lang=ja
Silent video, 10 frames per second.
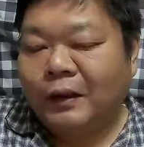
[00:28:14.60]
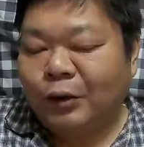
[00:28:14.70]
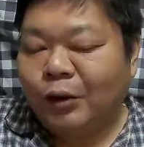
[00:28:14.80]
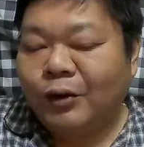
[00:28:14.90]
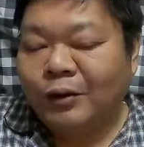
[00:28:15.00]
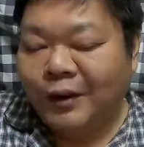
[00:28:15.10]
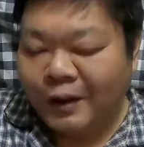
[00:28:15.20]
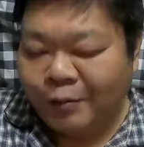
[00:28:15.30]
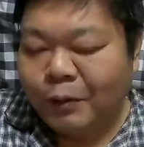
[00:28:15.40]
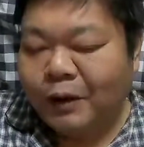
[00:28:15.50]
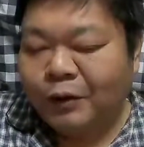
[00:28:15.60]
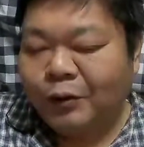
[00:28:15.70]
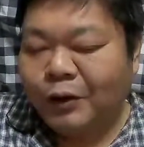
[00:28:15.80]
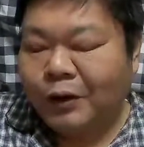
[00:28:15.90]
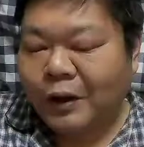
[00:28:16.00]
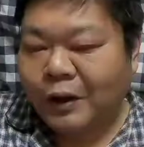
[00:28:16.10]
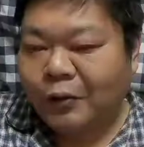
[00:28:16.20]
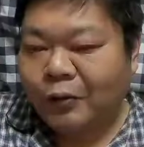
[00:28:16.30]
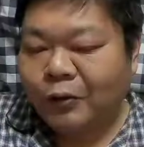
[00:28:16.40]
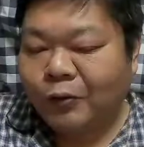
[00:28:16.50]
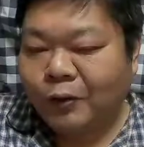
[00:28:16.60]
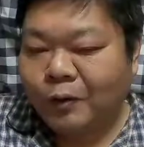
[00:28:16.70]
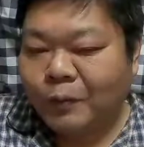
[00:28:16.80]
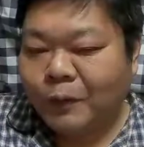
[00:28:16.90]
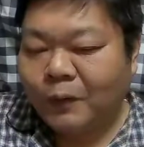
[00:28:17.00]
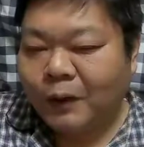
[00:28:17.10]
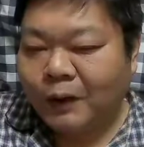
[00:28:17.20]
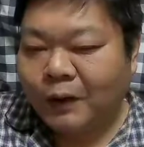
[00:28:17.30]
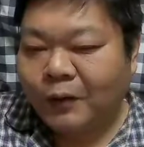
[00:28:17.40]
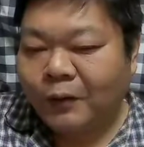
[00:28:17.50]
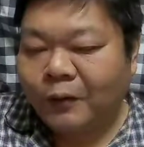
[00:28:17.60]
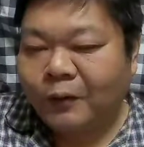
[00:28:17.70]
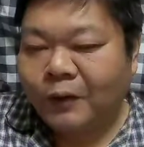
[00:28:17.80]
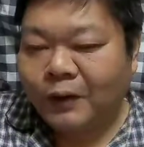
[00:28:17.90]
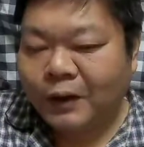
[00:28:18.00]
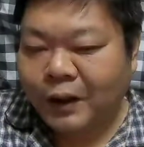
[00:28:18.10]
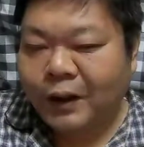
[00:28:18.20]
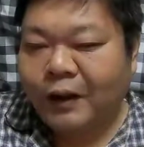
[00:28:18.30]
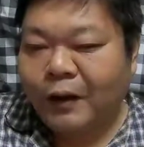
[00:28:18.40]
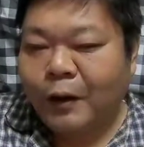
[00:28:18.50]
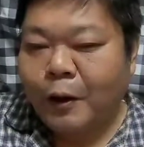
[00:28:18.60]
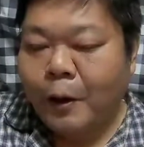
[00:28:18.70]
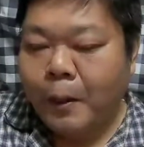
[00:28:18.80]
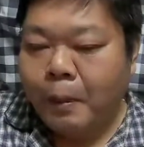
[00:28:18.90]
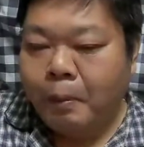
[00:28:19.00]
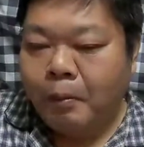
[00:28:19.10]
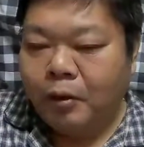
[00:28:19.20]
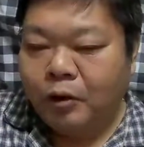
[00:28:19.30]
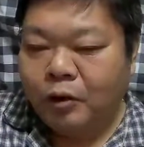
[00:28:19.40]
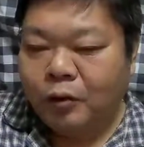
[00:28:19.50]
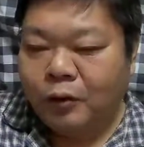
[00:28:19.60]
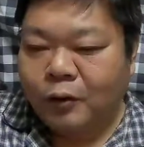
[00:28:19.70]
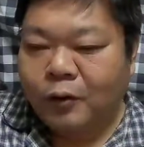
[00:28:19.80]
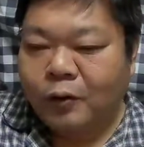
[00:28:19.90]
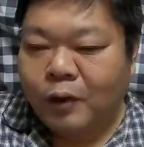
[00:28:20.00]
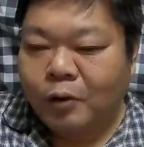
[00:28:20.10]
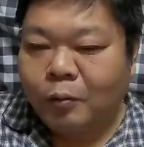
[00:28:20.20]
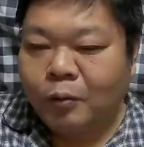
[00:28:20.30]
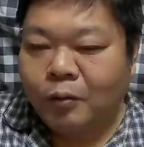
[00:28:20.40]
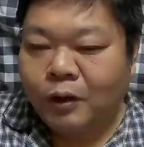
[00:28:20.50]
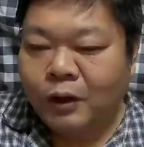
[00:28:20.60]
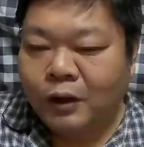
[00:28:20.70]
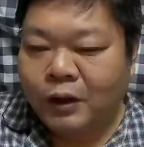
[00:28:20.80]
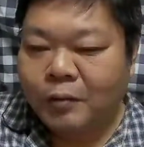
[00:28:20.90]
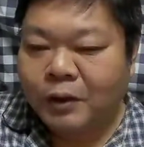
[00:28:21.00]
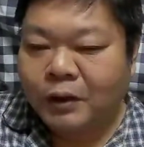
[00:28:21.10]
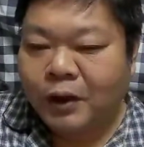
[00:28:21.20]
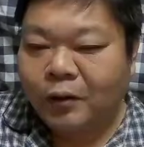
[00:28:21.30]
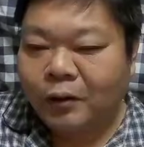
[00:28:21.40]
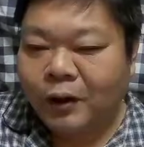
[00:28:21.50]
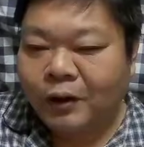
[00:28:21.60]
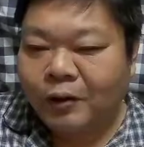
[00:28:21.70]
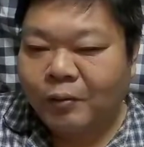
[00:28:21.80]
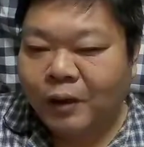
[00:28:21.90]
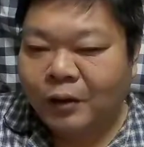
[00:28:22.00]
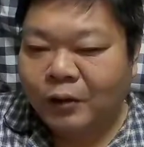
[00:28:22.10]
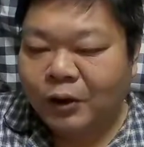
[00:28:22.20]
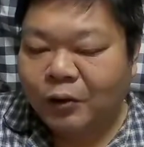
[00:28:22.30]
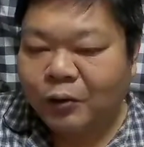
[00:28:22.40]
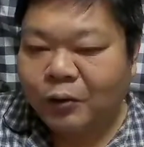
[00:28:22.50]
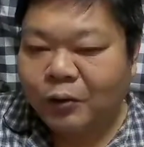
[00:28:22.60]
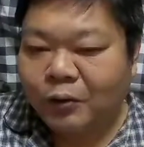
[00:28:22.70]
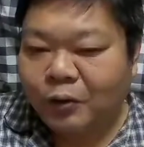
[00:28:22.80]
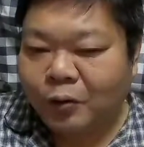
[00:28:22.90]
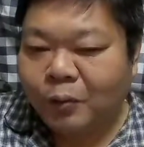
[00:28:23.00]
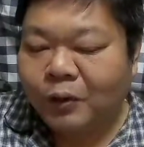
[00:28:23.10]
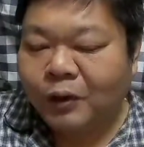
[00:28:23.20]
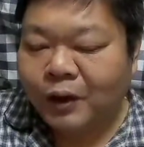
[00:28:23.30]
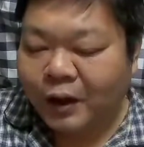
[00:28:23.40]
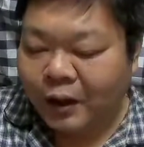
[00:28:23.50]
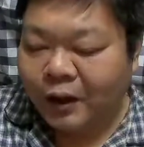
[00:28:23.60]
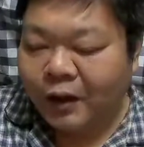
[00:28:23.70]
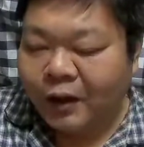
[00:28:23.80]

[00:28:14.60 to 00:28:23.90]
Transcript: でそれで、まあ、その日韓併合条約は無効だったということにして要するにその日本を悪者に決めつけようレッテル張りをしようというふうに思って